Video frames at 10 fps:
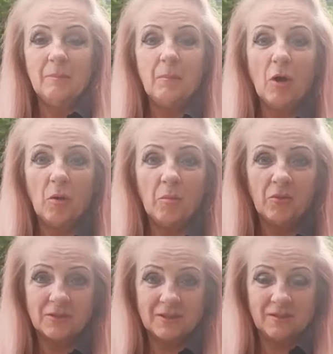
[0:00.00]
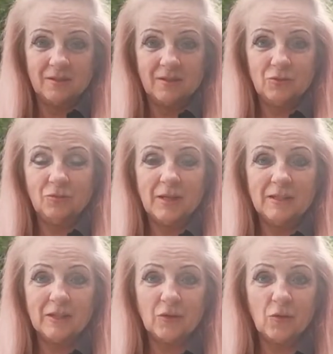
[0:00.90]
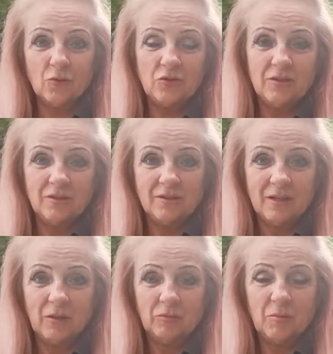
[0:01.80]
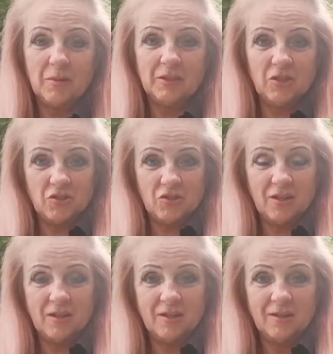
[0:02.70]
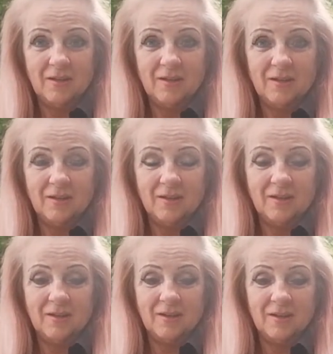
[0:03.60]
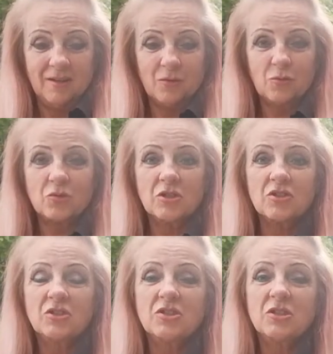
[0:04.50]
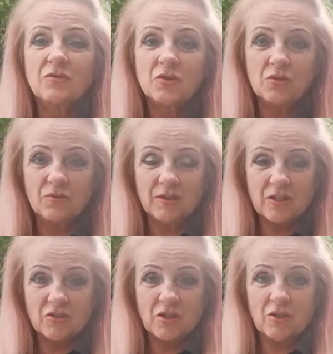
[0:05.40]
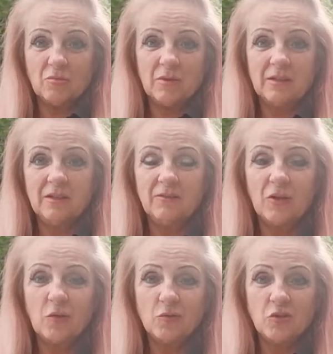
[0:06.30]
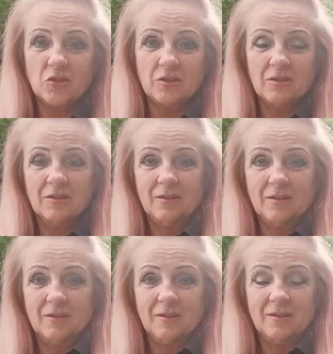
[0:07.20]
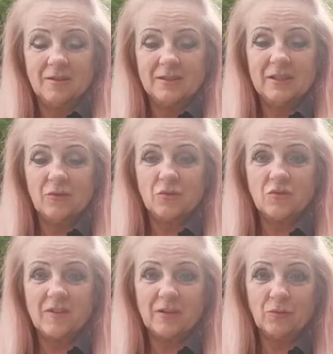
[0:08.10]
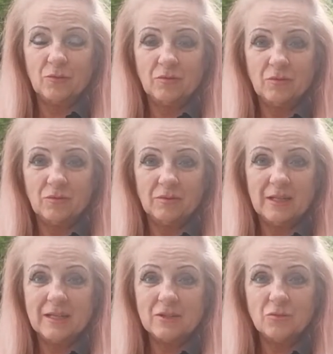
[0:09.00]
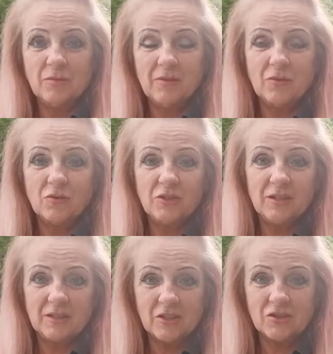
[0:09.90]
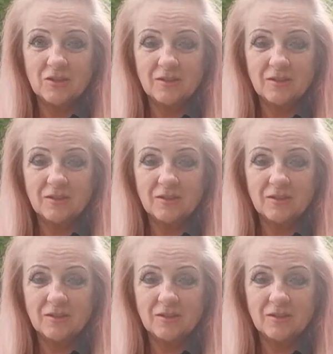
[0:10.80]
pomoc, która nadchodzi, automatycznie. Różne rzeczy się w życiu wydarzają, a ty wychodzisz z tego szwanku. Teraz u mnie w rodzinie też